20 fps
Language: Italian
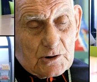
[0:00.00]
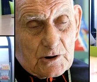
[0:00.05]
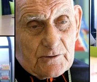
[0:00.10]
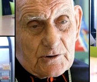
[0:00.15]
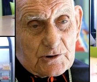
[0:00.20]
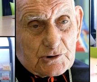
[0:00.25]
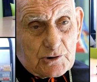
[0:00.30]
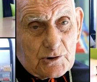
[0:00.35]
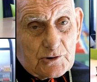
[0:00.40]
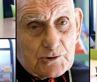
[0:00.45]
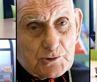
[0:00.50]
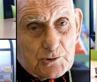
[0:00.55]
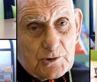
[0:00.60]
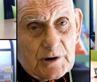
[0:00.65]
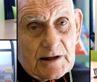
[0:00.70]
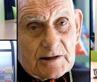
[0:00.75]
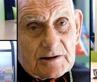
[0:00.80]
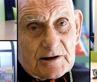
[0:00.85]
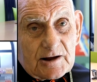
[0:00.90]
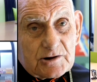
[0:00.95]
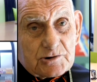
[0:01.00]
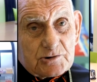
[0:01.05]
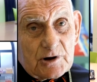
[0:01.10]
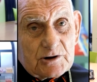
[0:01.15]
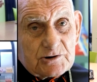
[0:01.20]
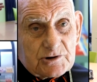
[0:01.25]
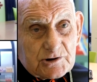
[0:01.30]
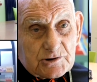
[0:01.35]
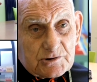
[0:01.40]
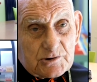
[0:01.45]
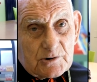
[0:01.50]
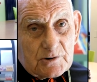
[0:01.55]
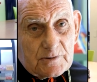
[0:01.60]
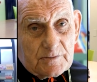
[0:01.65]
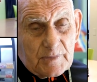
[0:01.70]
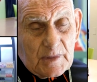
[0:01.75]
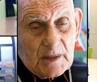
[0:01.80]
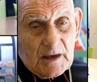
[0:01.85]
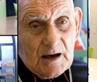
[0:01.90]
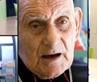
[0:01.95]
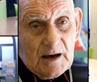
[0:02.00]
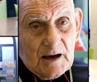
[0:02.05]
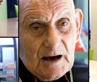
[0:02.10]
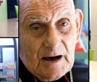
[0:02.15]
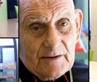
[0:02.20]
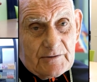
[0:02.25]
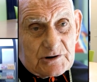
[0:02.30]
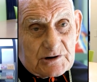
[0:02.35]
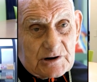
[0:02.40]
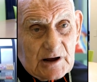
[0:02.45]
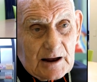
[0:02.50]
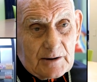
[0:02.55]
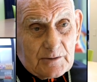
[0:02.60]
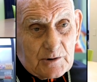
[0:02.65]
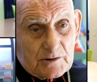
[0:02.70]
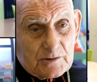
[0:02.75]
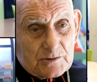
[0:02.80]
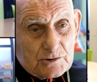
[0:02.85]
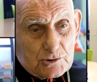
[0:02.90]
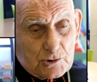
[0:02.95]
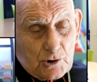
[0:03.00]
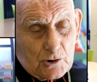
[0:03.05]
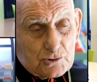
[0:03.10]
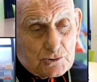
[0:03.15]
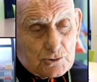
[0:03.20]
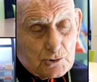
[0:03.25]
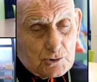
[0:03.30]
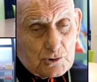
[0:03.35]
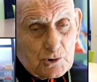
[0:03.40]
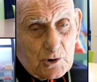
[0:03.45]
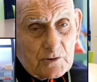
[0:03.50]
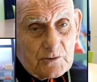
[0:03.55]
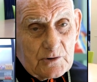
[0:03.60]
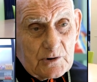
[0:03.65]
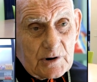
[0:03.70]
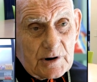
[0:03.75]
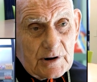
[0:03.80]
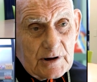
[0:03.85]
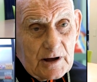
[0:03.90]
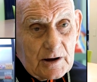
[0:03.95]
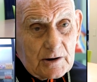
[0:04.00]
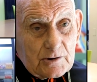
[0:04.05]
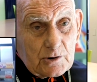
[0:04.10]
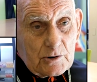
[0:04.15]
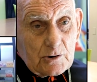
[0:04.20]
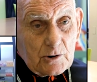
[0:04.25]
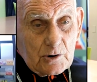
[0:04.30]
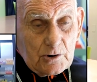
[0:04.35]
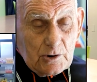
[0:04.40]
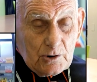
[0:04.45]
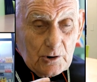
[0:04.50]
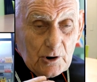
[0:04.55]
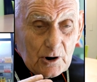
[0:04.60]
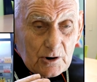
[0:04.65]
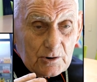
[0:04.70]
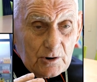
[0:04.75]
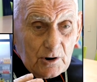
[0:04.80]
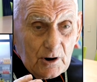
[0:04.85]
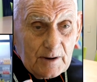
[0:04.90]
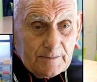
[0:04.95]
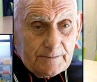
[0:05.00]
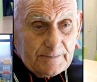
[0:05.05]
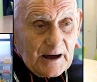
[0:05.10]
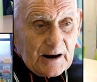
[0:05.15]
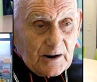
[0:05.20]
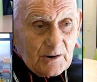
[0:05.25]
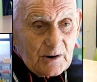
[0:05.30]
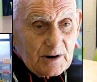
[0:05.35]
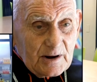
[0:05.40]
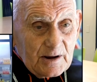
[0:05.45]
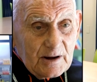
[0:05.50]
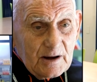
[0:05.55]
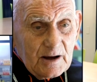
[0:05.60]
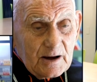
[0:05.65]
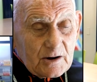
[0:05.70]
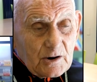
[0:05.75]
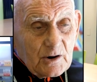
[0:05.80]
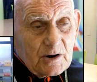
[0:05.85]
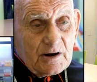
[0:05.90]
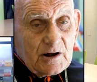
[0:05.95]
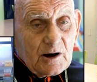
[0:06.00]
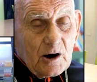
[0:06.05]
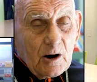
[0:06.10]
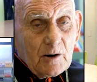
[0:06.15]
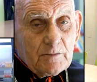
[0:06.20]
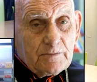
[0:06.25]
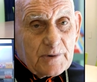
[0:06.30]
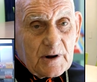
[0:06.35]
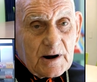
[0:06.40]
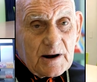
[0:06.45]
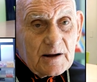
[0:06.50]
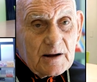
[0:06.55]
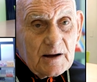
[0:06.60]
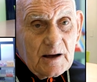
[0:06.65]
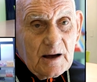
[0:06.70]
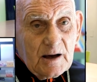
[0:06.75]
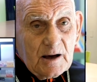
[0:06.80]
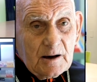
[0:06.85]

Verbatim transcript: Dove sono tu e terzo è Gesù. Avviciniamo con tutto il cuore, non le parole, con le opere.